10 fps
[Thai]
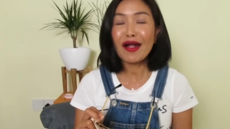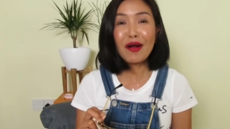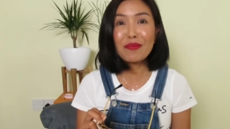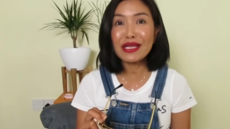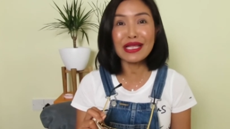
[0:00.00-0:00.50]
ก็
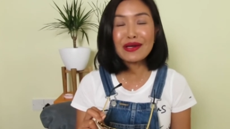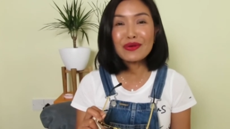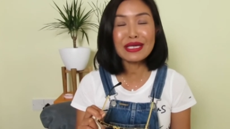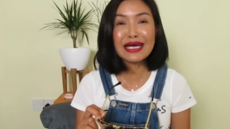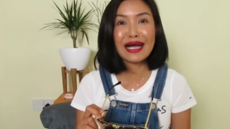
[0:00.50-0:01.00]
ไม่ได้รู้
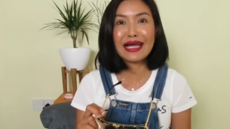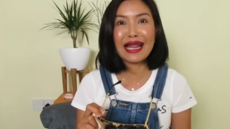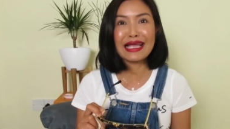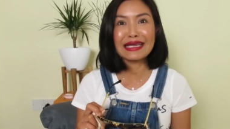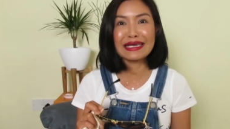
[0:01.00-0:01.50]
เรื่องอะ
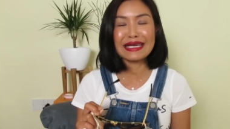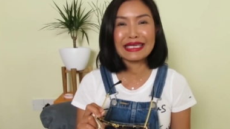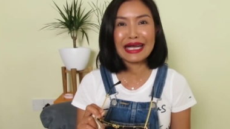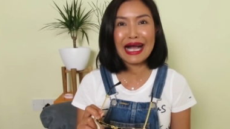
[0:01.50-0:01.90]
ไรเลยนะ